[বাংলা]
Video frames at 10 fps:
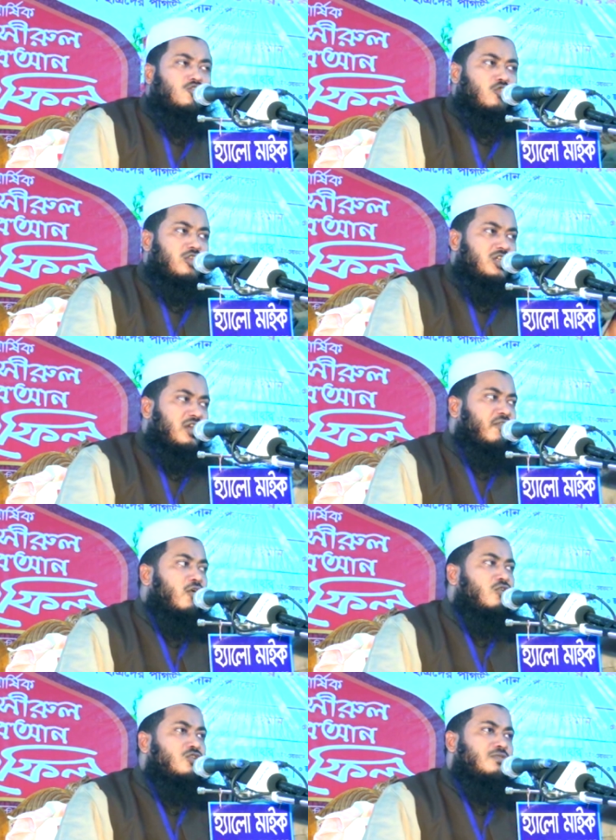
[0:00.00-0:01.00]
যদি সে
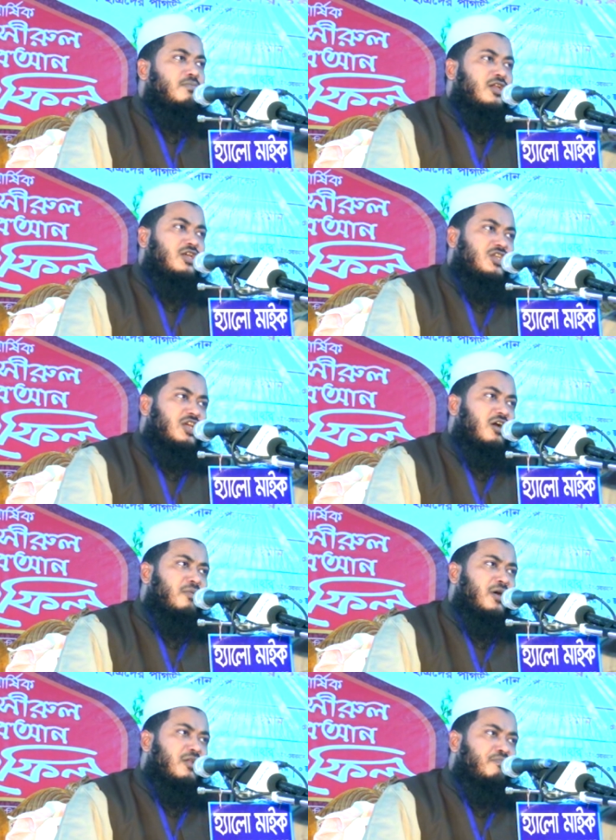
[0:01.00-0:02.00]
ফরজ মানে সে
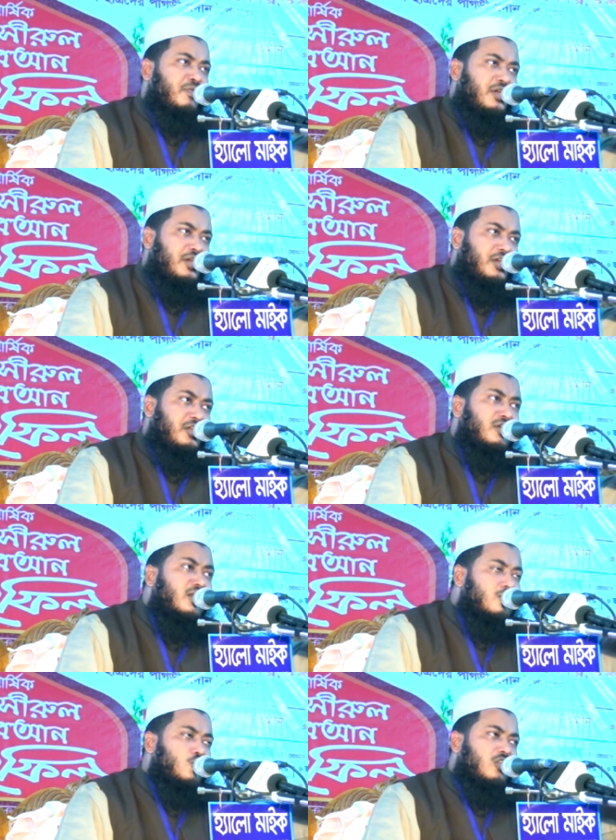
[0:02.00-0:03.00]
আমার পীর
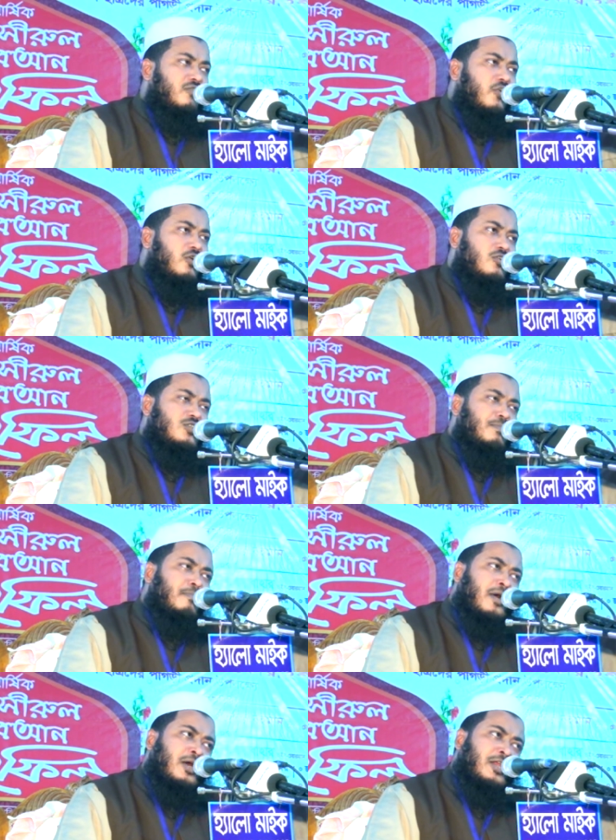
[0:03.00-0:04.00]
যদি ফরজ
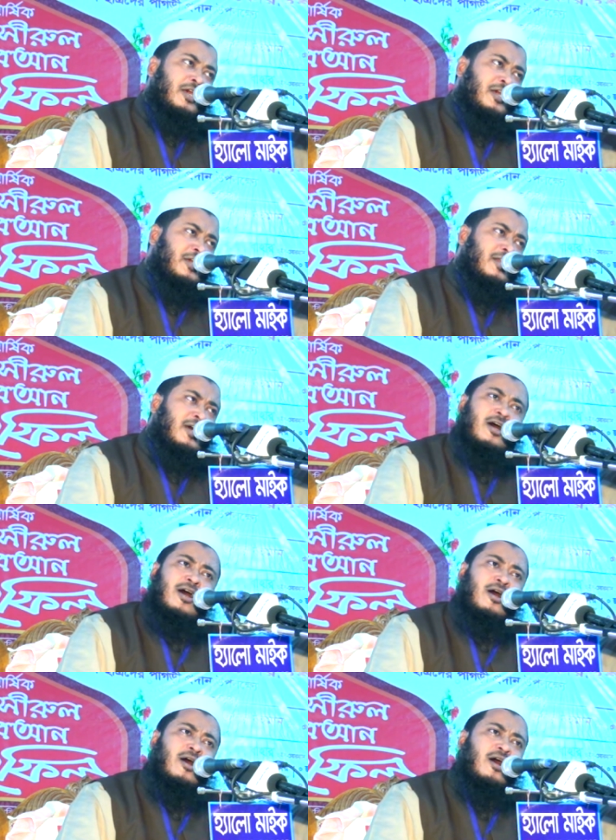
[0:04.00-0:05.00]
মানে না
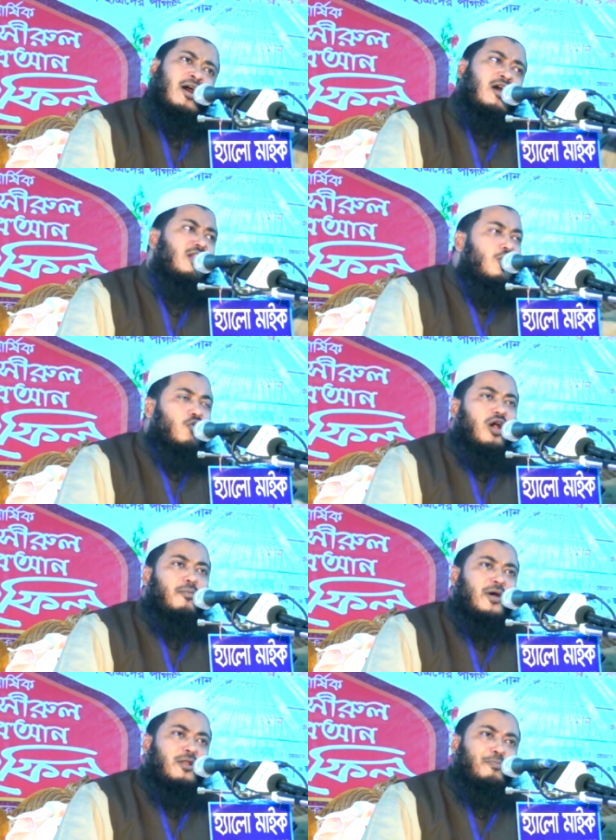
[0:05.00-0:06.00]
ও
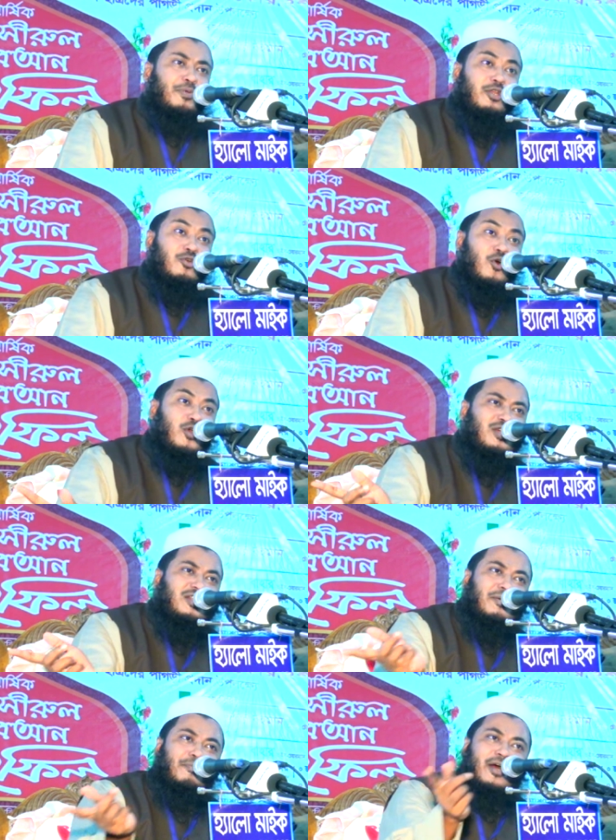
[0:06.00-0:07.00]
আমার পীর
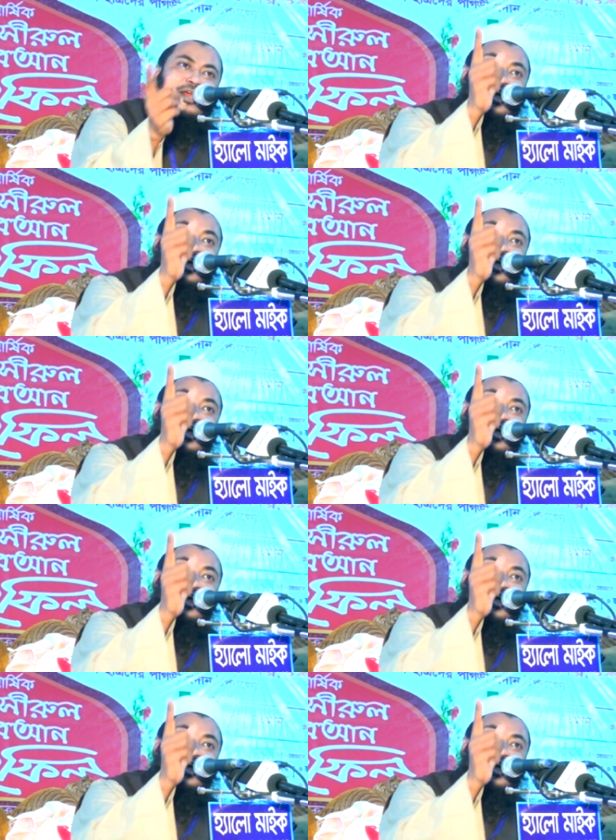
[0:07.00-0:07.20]
হইতে পারে